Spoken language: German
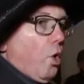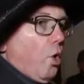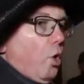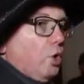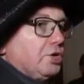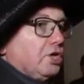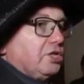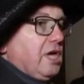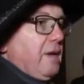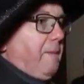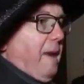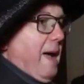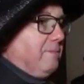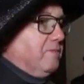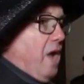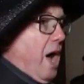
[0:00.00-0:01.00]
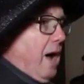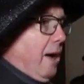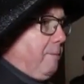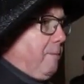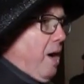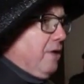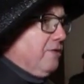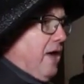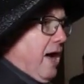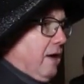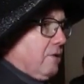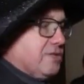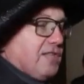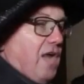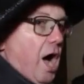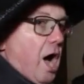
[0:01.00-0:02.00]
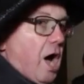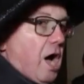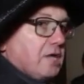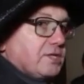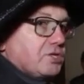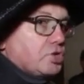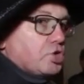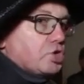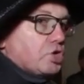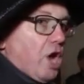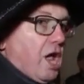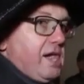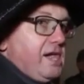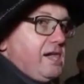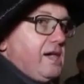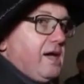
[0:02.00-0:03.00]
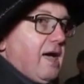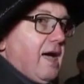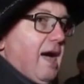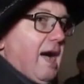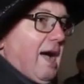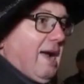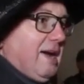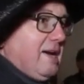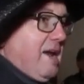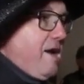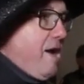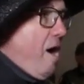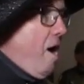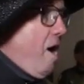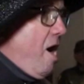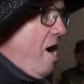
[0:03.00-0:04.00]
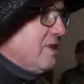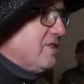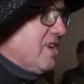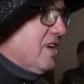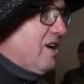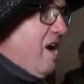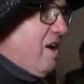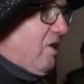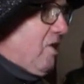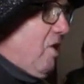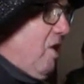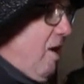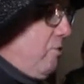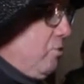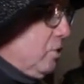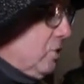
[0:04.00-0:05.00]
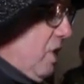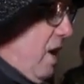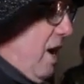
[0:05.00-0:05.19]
oder die beim Nachbarn aus dem Hasenstall einen Hase geklaut